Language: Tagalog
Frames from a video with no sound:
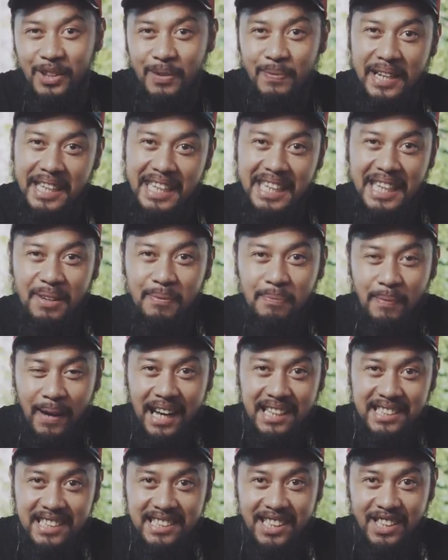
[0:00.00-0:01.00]
'to yung magiging
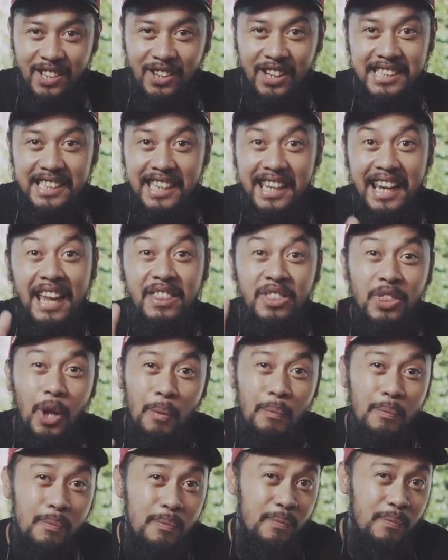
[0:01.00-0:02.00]
process ano kasi
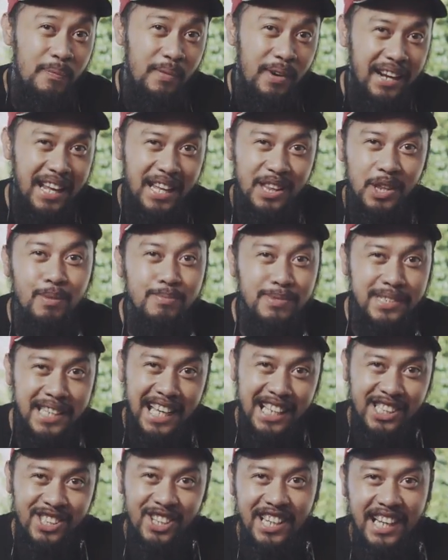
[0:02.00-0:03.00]
random random
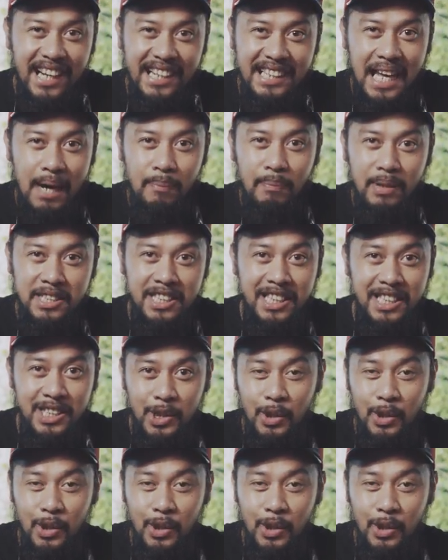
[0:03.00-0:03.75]
selection lang dapat siya.